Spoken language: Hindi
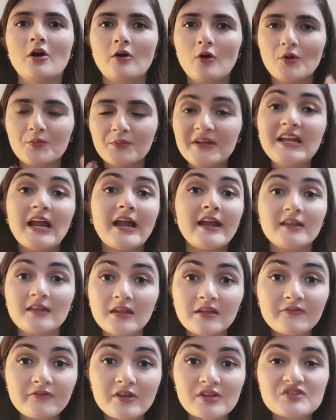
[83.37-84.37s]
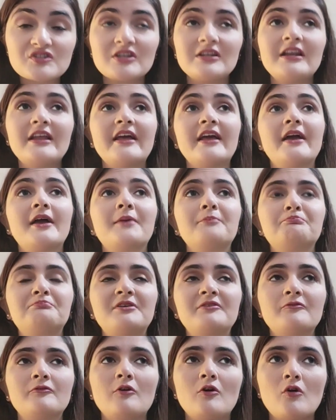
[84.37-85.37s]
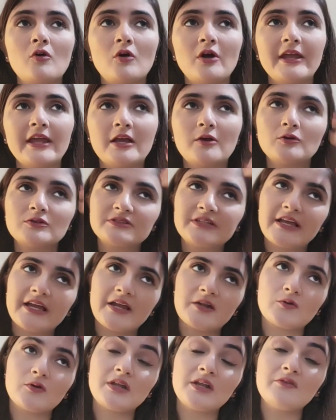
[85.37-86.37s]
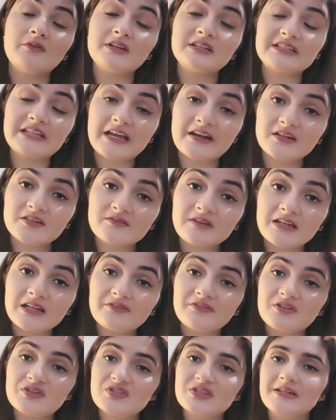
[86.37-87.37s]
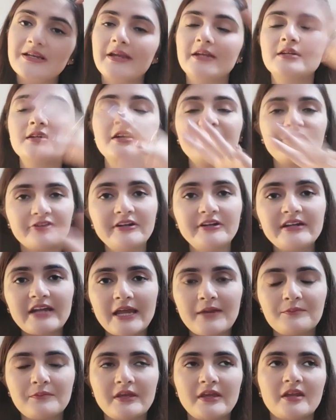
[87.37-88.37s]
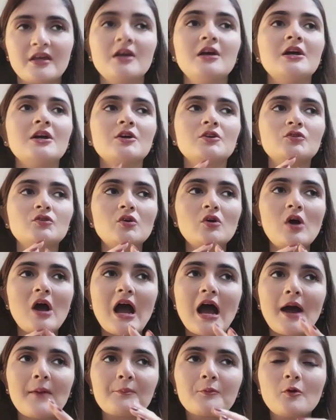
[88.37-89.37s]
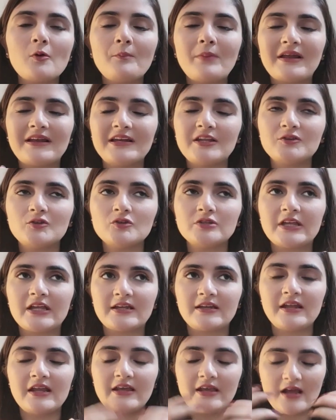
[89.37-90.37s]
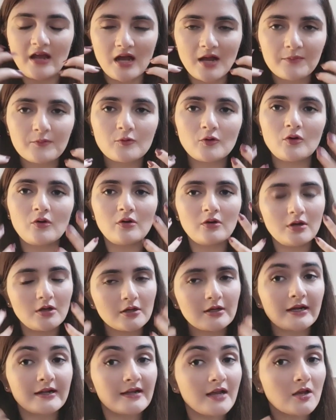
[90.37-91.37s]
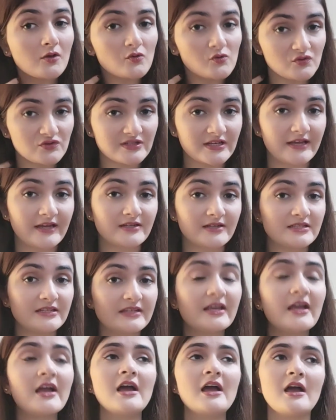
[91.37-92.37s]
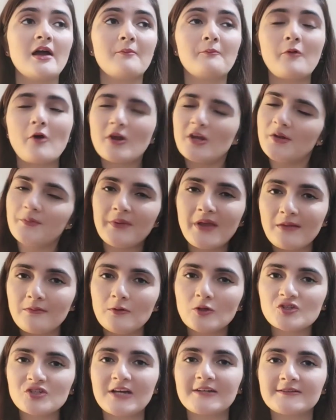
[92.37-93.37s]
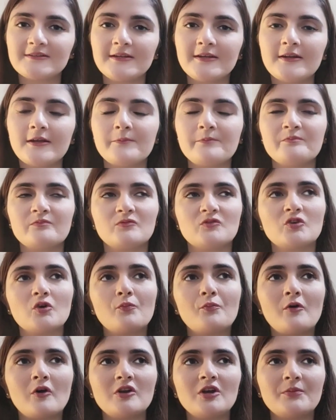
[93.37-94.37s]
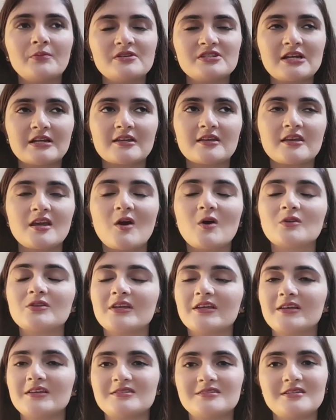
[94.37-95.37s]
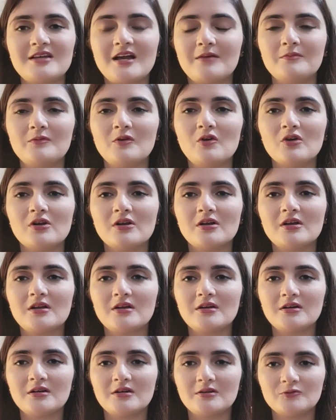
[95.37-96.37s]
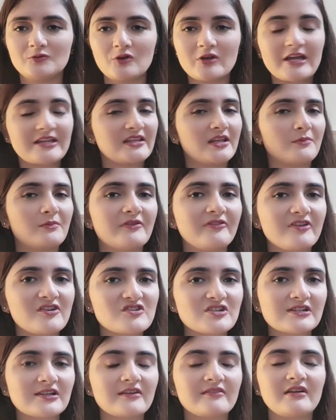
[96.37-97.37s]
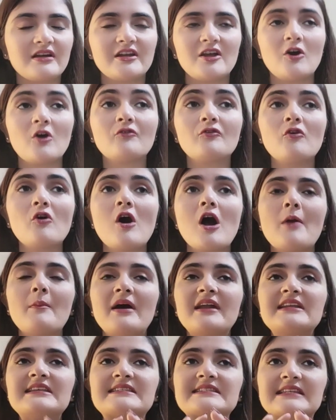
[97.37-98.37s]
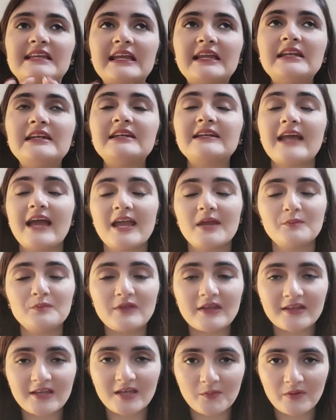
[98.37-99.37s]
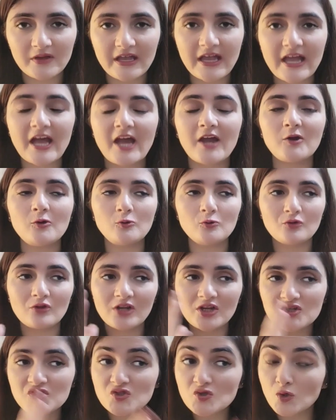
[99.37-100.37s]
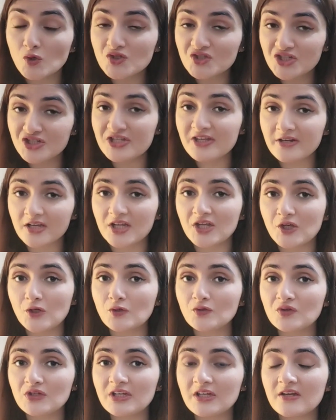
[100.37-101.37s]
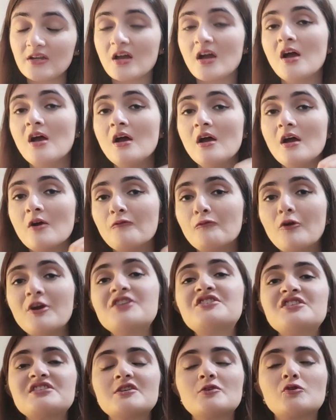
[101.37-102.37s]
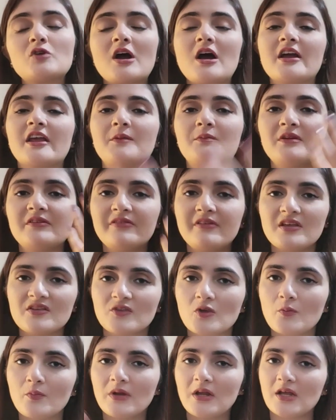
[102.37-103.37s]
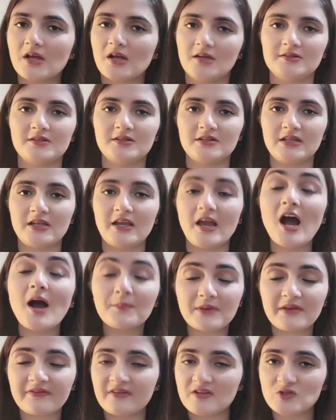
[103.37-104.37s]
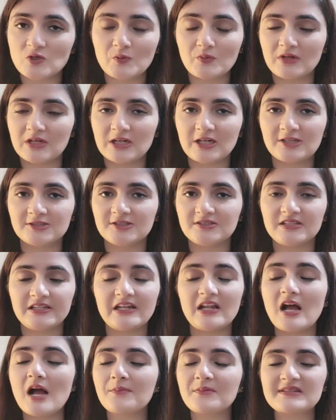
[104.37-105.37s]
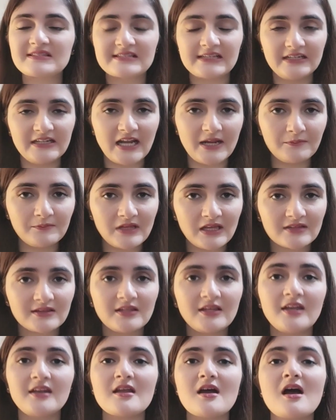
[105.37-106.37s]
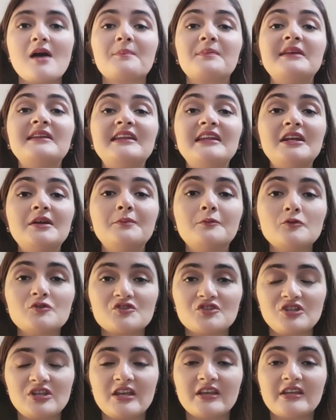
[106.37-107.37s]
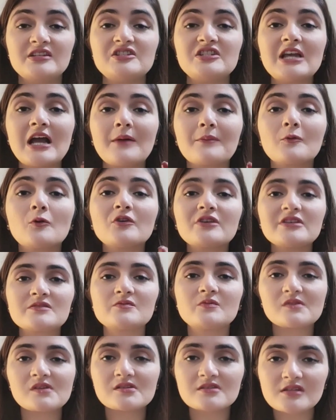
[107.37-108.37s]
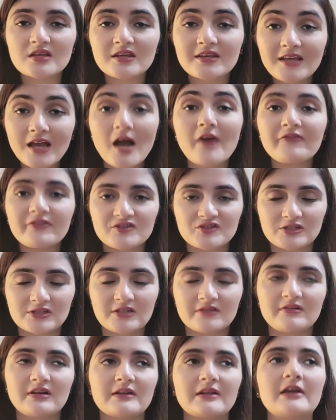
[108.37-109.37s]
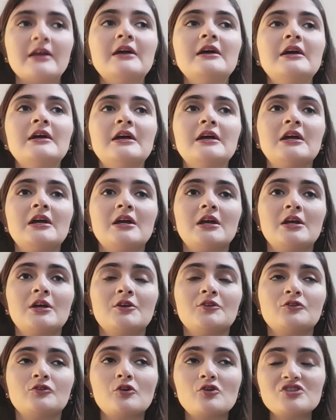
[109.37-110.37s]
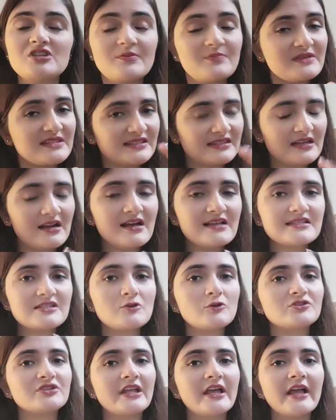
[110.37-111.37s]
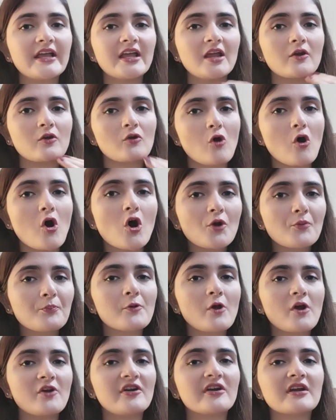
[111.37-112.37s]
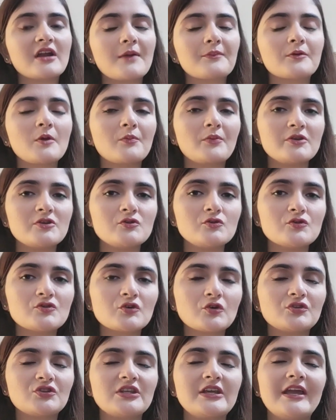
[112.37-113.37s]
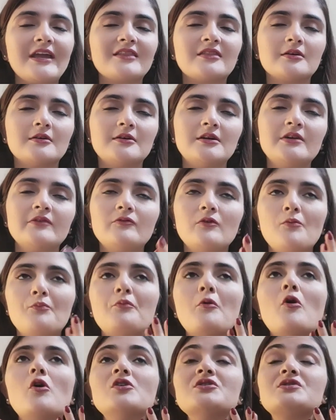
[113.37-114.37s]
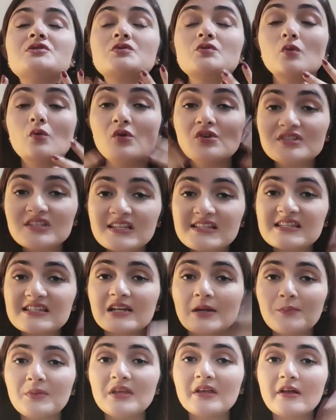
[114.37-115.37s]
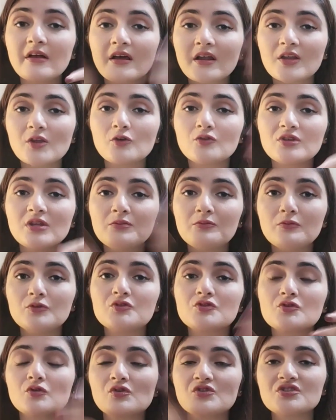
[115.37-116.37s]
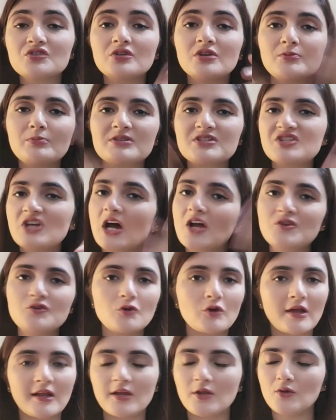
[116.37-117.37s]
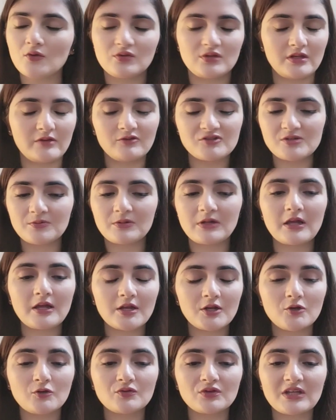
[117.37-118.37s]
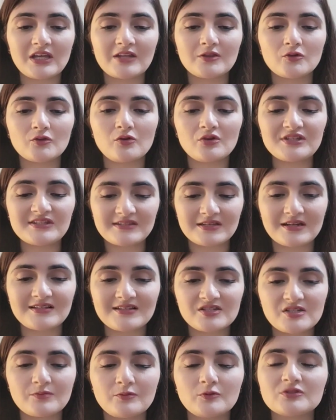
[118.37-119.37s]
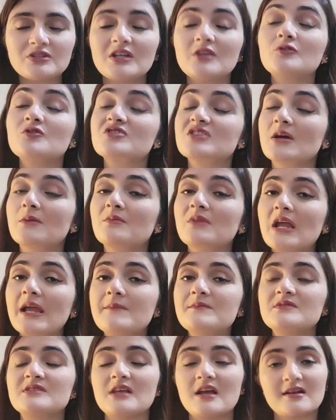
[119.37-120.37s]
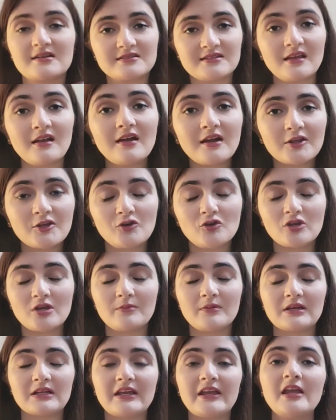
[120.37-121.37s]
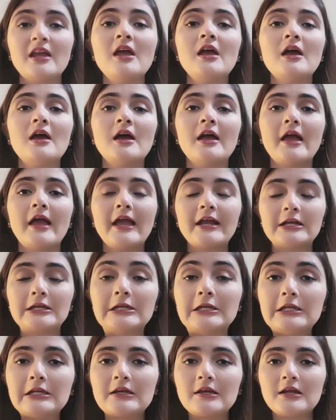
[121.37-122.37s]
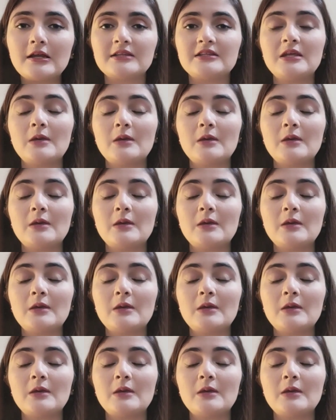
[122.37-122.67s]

और भी टाइटनिंग फेशियल है फिर वो एक होता है ट्वेंटी वन कैरेट वाला फेशियल है डिफरेंट टाइप के हैं तो आपको पहले तो देखना है कि आपको करना कौन सा है ठीक है पॉलर पे हम लोग जाते हैं ना तो पॉलर पे जाके क्या होता है कि जी हम लोग उनको कहते हैं हमें फेशियल करवाना है और वो हमारी स्किन टाइप देखे बगैर उन्होंने जो चीज़ें रखी होती हैं ना वही चीज़ें उठा के अपने फेस के ऊपर लगा देती हैं आपके फेस के ऊपर लगा देती हैं ना आपकी स्किन टाइप देखती हैं ना आपकी नीड पूछती हैं कि जी आपको किस वजह से क्या फेशियल करवाना है तो जब इस तरह से होता है कि रॉन्ग प्रोडक्ट आपके ऊपर यूज़ होती है थर्ड वो बहुत ज़ोर से स्क्रबिंग कर रही होती हैं बहुत ज़ोर से उन्होंने बस जान छुड़ानी होती है वो जब कर रही होती हैं तो इस तरह से जब होता है तो समटाइम्स अक्सर लड़कियों के बल्कि एक्नी निकल आती